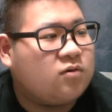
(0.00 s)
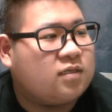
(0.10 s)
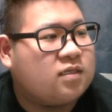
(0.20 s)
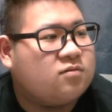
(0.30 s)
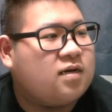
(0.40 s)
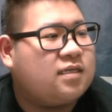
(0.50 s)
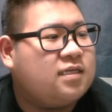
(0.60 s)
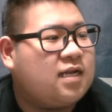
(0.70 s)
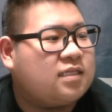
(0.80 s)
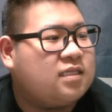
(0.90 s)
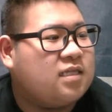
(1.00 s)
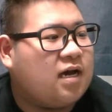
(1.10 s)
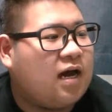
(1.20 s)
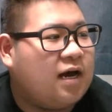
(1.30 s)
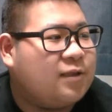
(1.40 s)
がさ、うわ、
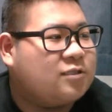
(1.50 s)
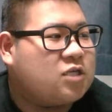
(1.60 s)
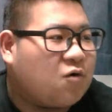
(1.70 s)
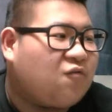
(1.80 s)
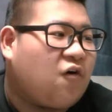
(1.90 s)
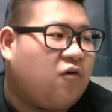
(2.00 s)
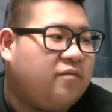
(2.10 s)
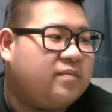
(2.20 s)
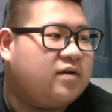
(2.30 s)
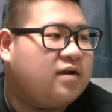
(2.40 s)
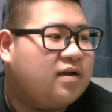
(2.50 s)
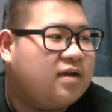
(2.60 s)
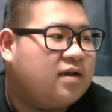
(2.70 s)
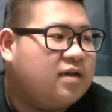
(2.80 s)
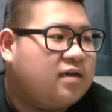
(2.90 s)
ギラティナ、アノザーフォー。
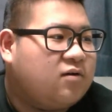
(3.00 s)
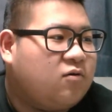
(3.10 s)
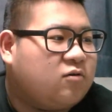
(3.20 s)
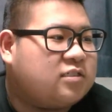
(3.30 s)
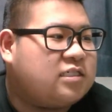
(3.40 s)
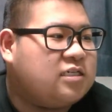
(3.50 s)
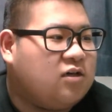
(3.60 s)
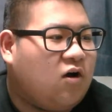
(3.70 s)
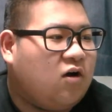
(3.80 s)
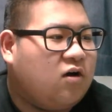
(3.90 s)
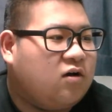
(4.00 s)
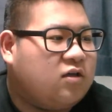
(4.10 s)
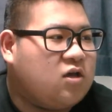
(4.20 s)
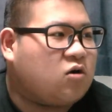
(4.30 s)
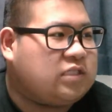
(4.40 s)
欲しいよ。
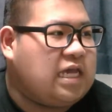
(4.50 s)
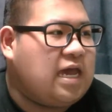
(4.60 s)
よこせ